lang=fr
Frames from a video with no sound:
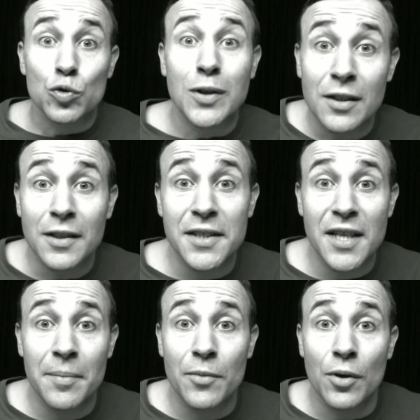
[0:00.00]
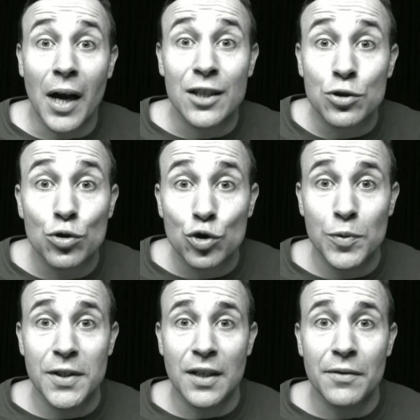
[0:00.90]
73e, action
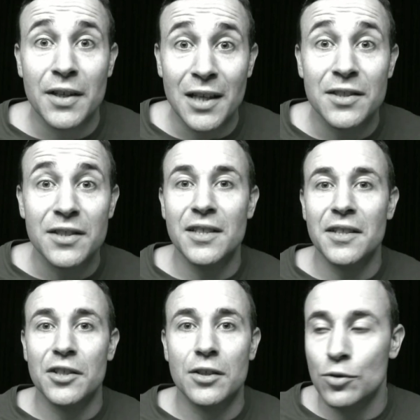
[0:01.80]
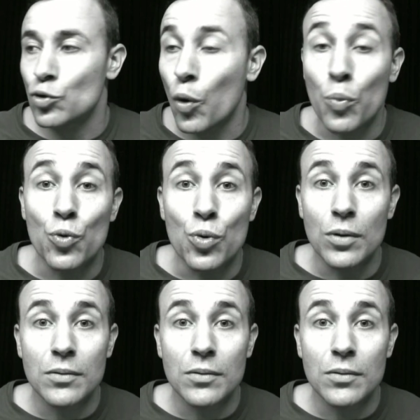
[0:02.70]
suisse avec un tir euh, trop mou.